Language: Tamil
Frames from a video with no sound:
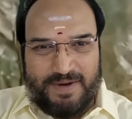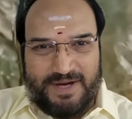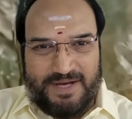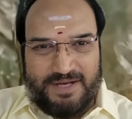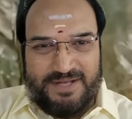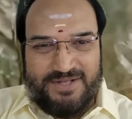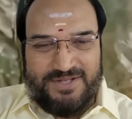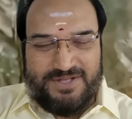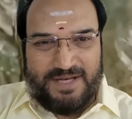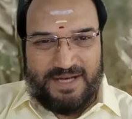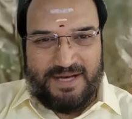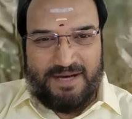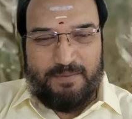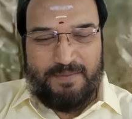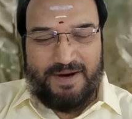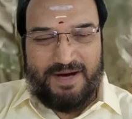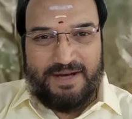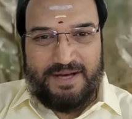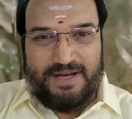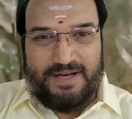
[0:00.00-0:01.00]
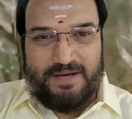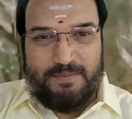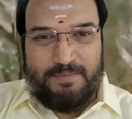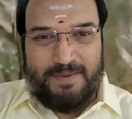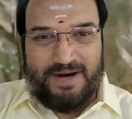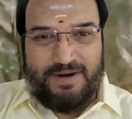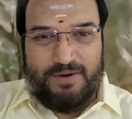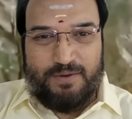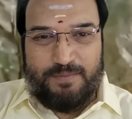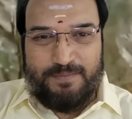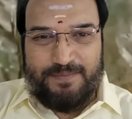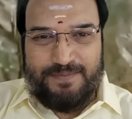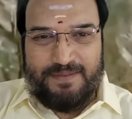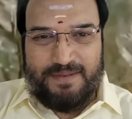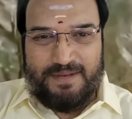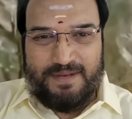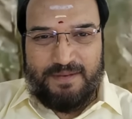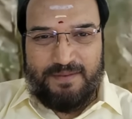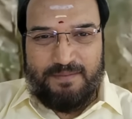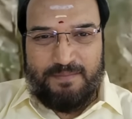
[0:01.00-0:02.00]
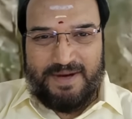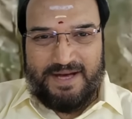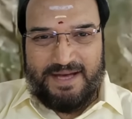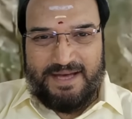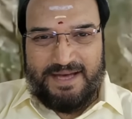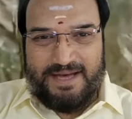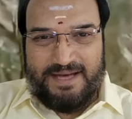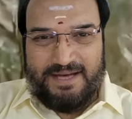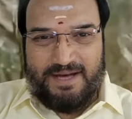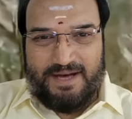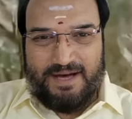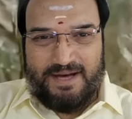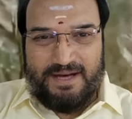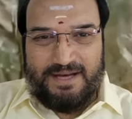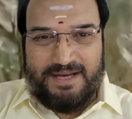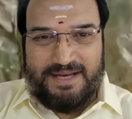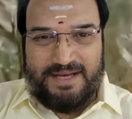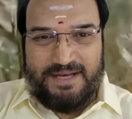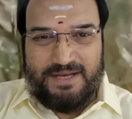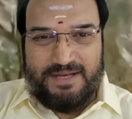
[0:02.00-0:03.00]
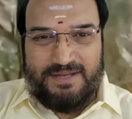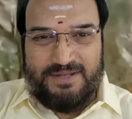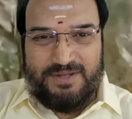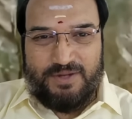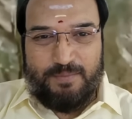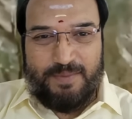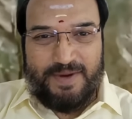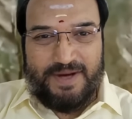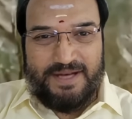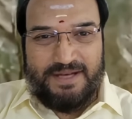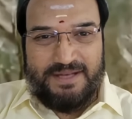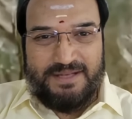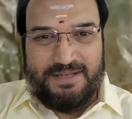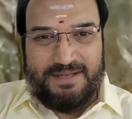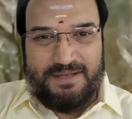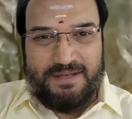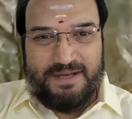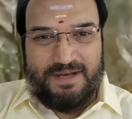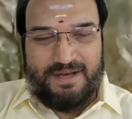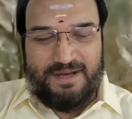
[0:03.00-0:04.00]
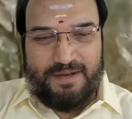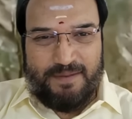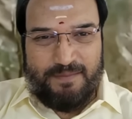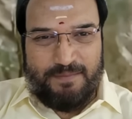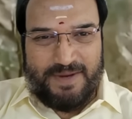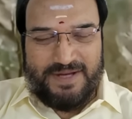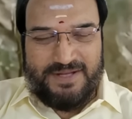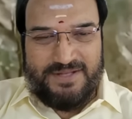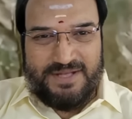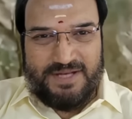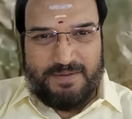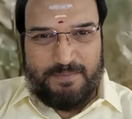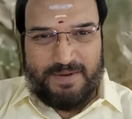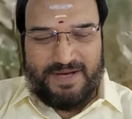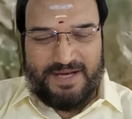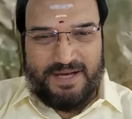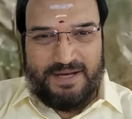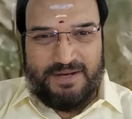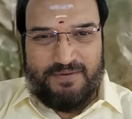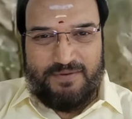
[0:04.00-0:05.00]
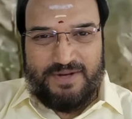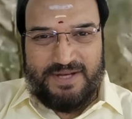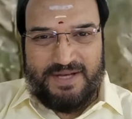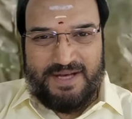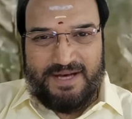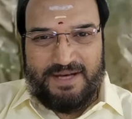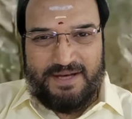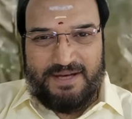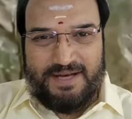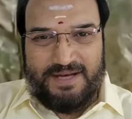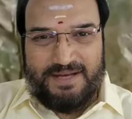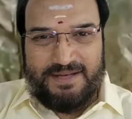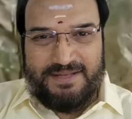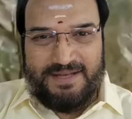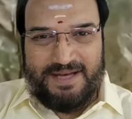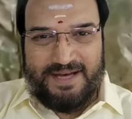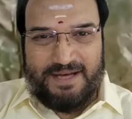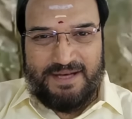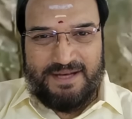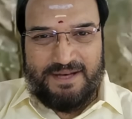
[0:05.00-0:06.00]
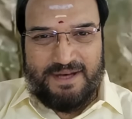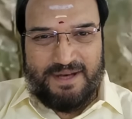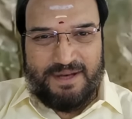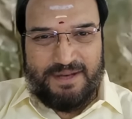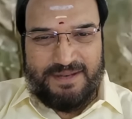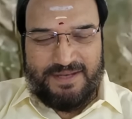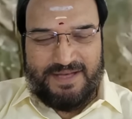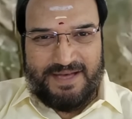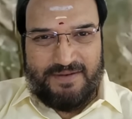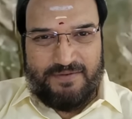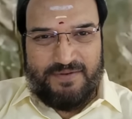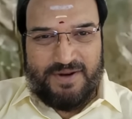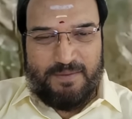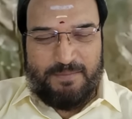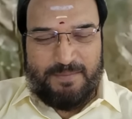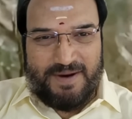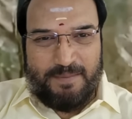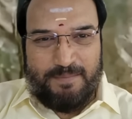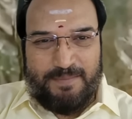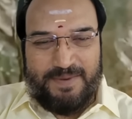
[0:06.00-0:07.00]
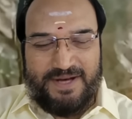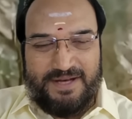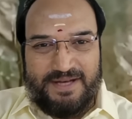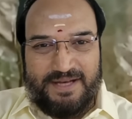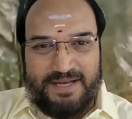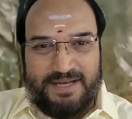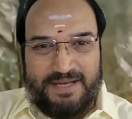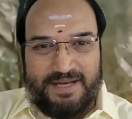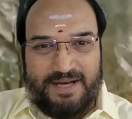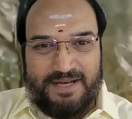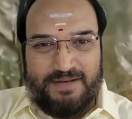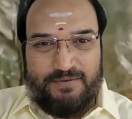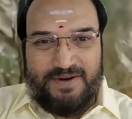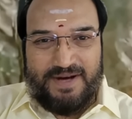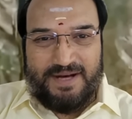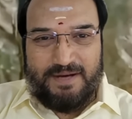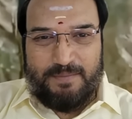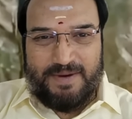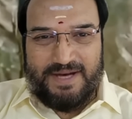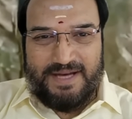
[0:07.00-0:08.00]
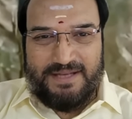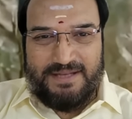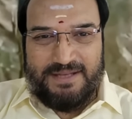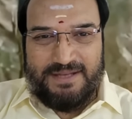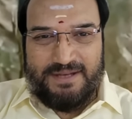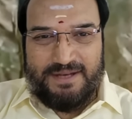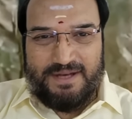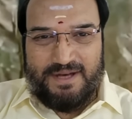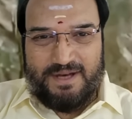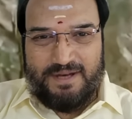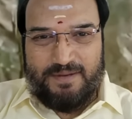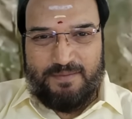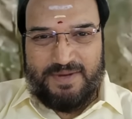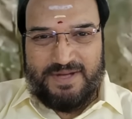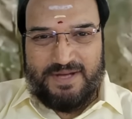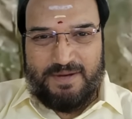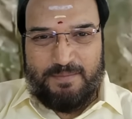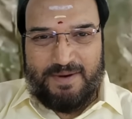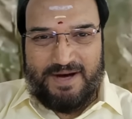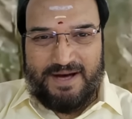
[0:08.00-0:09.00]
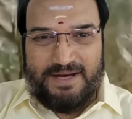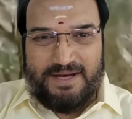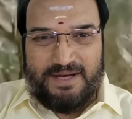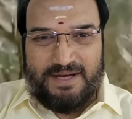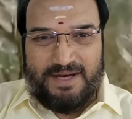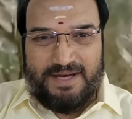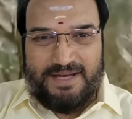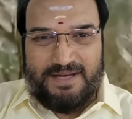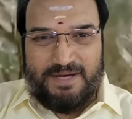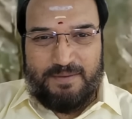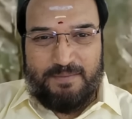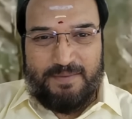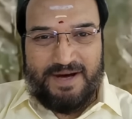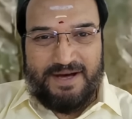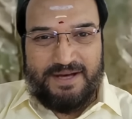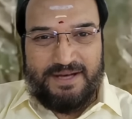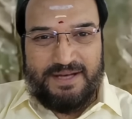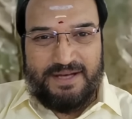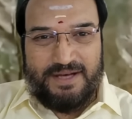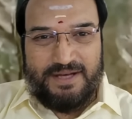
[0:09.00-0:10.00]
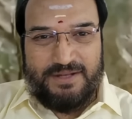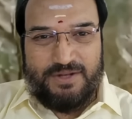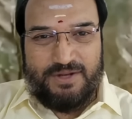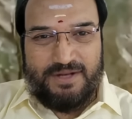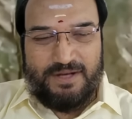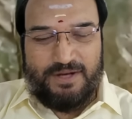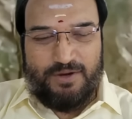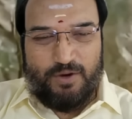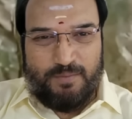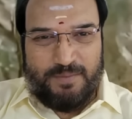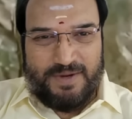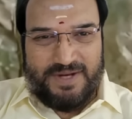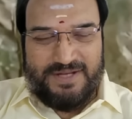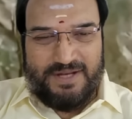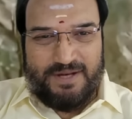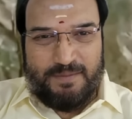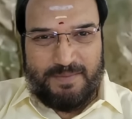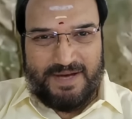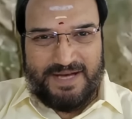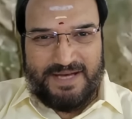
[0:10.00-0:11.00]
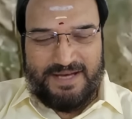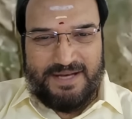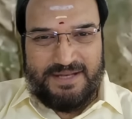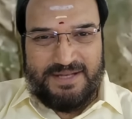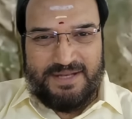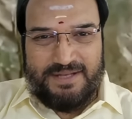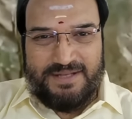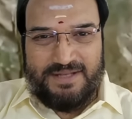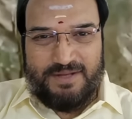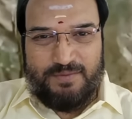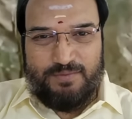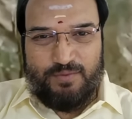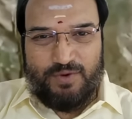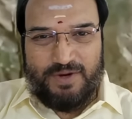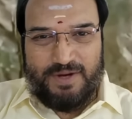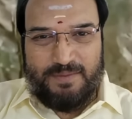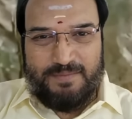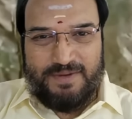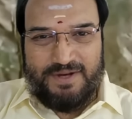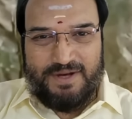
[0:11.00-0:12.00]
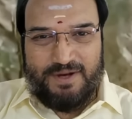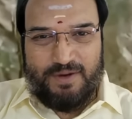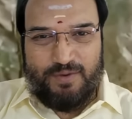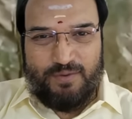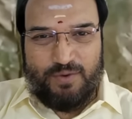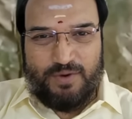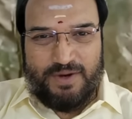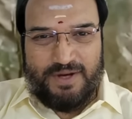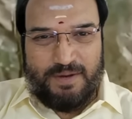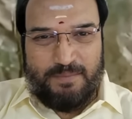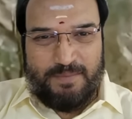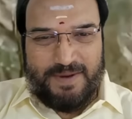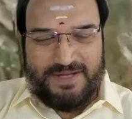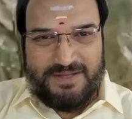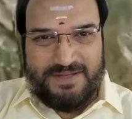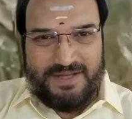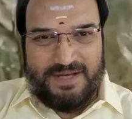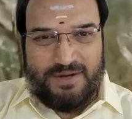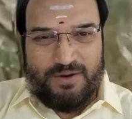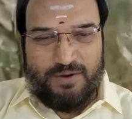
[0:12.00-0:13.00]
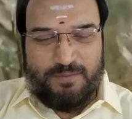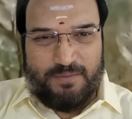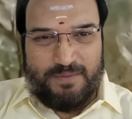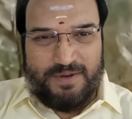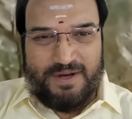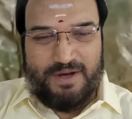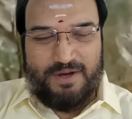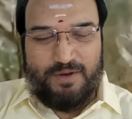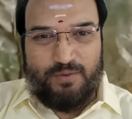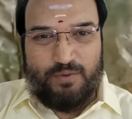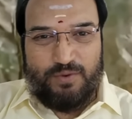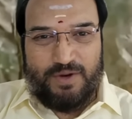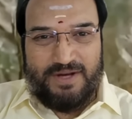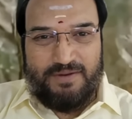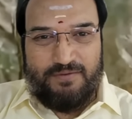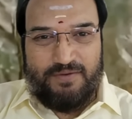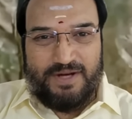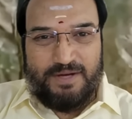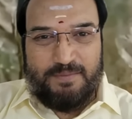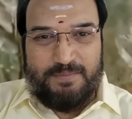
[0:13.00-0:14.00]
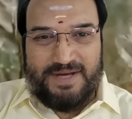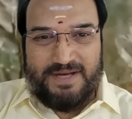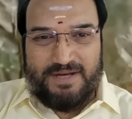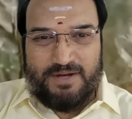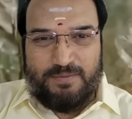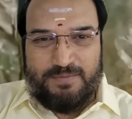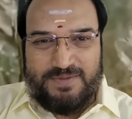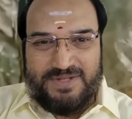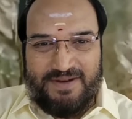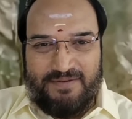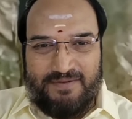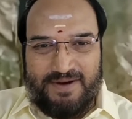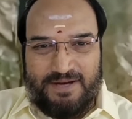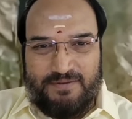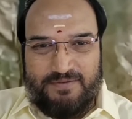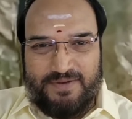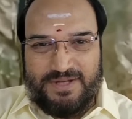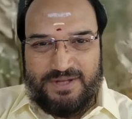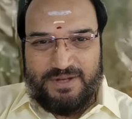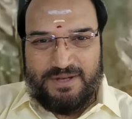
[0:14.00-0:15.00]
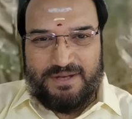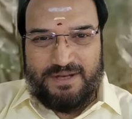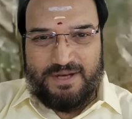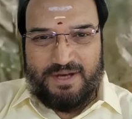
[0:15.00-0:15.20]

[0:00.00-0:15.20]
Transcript: மகிழ்ச்சிகரமான இடமாகும் மல்லேன ஹள்ளியில் இருந்து பயணித்து பச்சை மலைகள் வழியாக நடந்தால் தேவிரம்மா பேட்டையின் அடிவாரம் அடைந்து மிதமான கடினமான எட்டு கிலோமீட்டர் மலையேற்றத்தின் மூலம் உங்கள் பக்திக்கும் உடல் வலிமைக்கும் சவால் விட்டு